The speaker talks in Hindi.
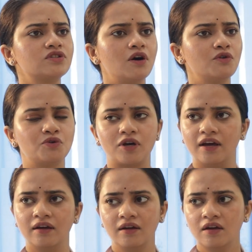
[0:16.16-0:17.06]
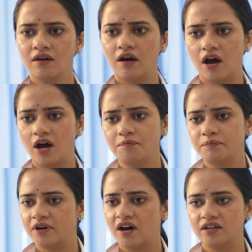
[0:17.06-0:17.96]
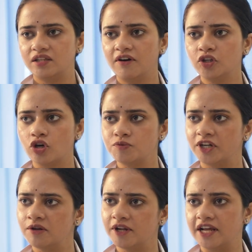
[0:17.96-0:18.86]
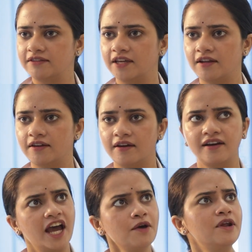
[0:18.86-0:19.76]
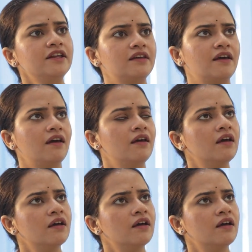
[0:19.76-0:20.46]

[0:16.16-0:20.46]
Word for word: रोज़ का हो चुका है आप आधे वक्त हॉस्पिटल में रहते ही नहीं है गायब रहते हैं